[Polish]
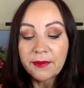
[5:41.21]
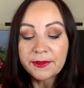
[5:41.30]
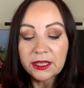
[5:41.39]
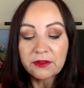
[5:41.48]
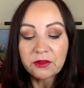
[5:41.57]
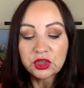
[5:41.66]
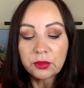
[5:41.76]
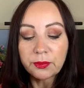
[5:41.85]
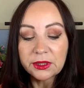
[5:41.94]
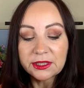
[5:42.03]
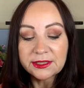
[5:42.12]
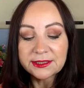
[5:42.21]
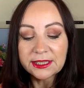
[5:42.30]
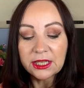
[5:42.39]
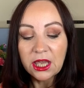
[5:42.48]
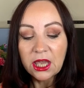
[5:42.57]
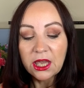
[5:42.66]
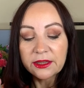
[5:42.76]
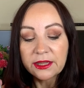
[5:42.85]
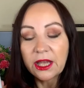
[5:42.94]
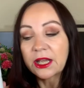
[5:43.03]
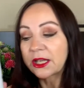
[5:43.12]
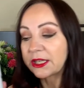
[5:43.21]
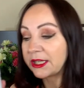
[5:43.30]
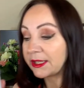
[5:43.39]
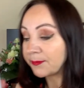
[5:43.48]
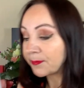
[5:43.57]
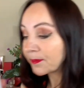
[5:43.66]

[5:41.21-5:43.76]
taki właśnie petycki, taki